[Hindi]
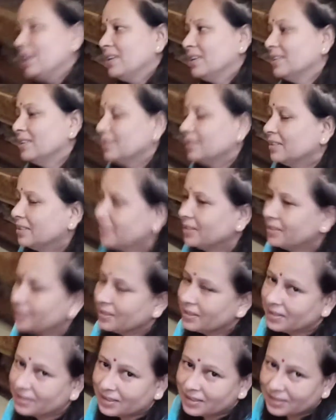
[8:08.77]
तभी कहते
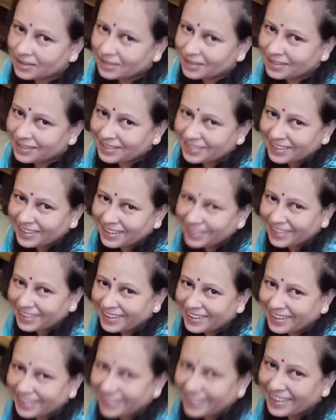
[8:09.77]
हैं घर में कम कम बैठना
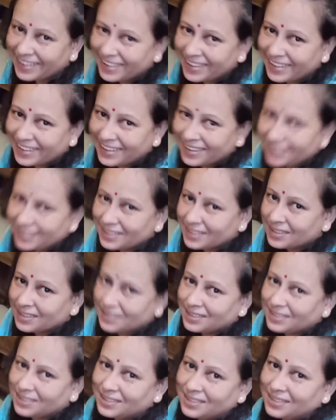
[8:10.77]
चाहिए घर में बैठे बैठे लोग पागल
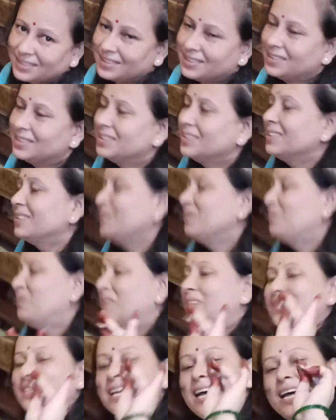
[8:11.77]
हो रहे देखो
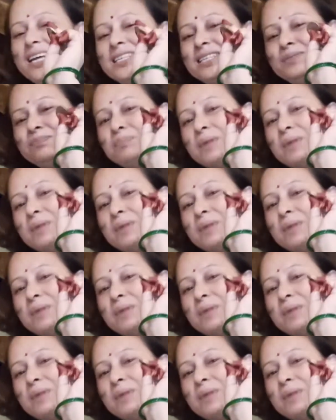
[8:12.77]
पचास